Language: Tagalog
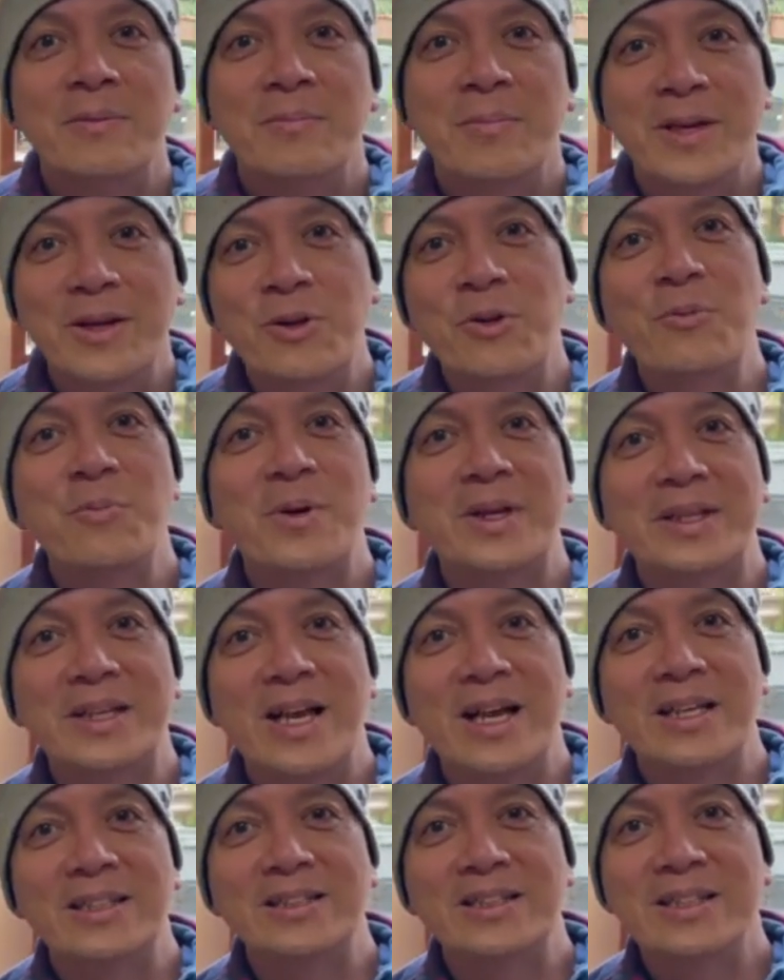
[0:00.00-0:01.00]
merong
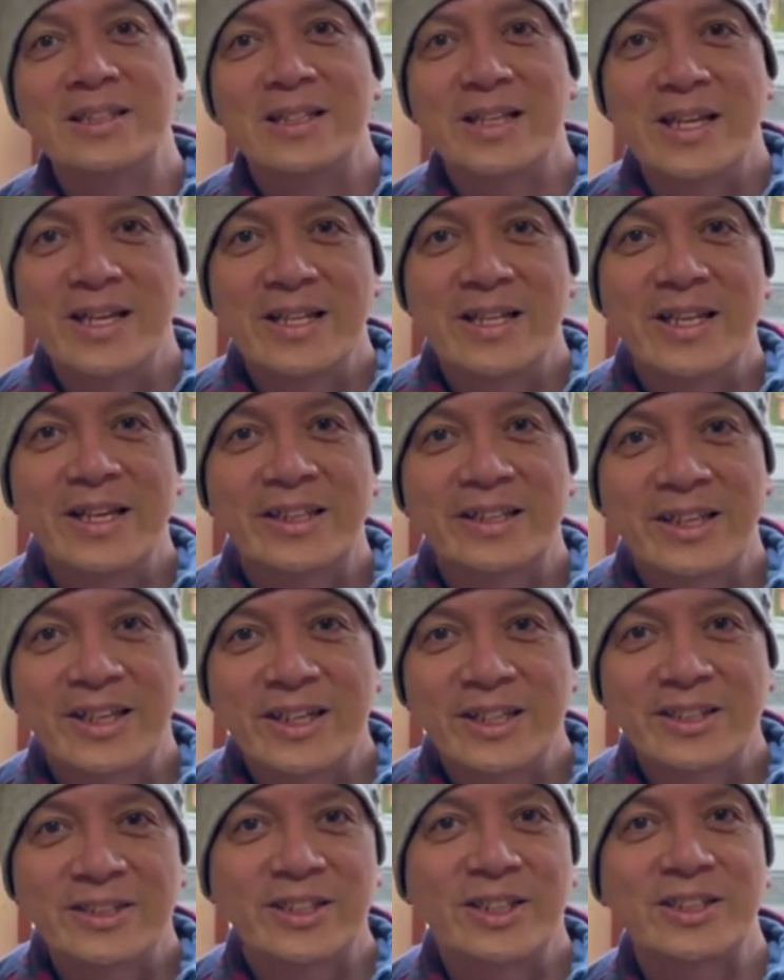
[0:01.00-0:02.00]
batas na
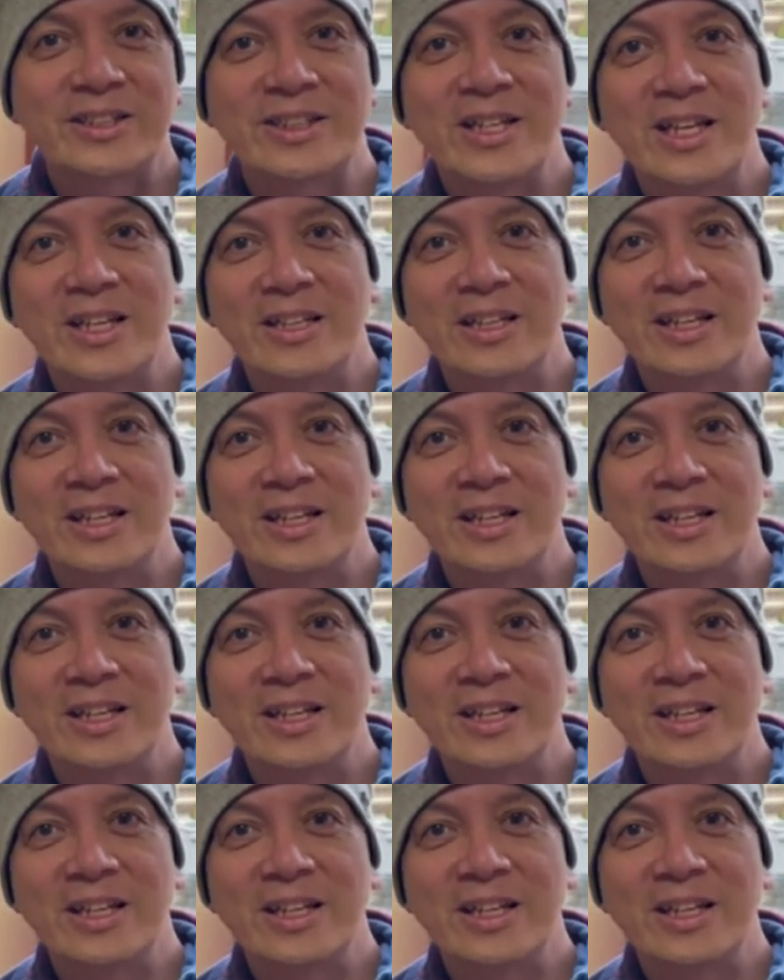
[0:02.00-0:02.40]
nagre-restrict sa